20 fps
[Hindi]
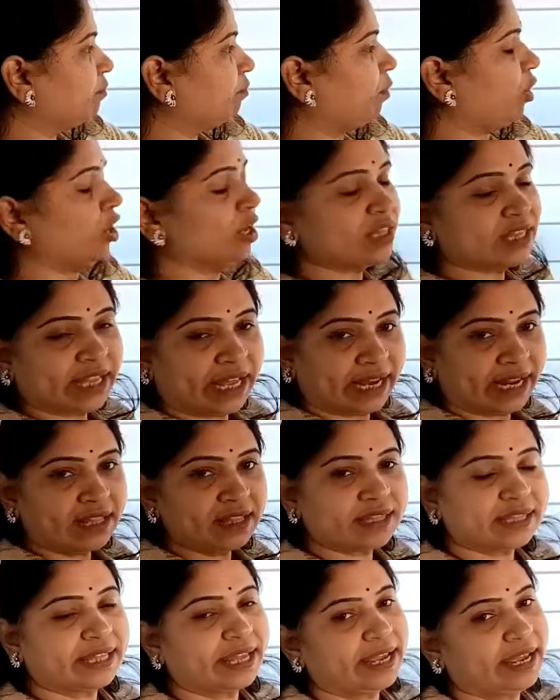बहुत सारे
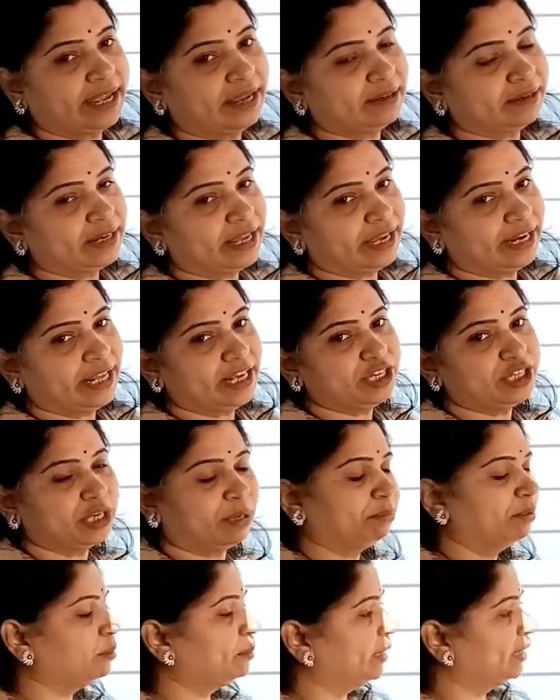इससे एक नए नए
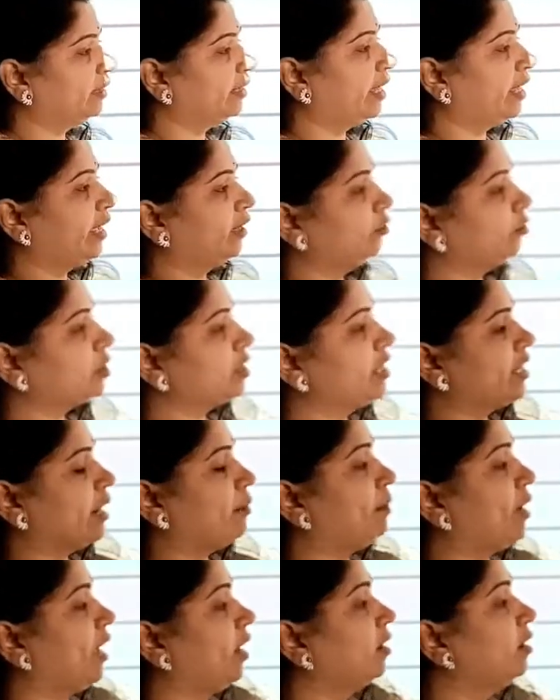शब्द बनते हैं तो
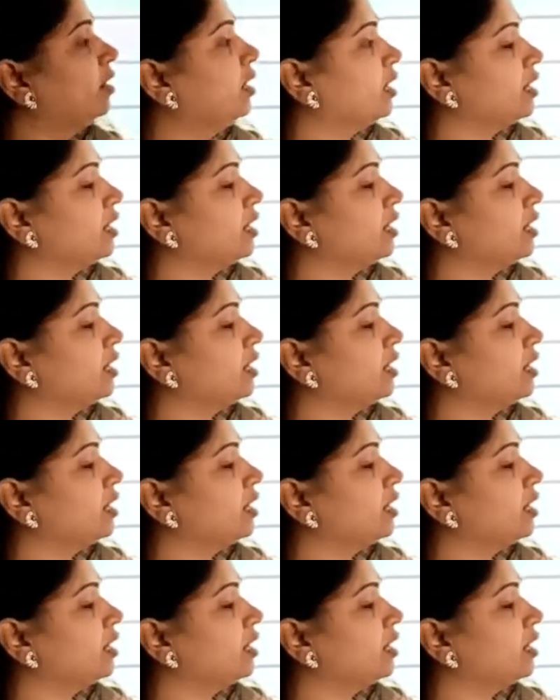क्षमा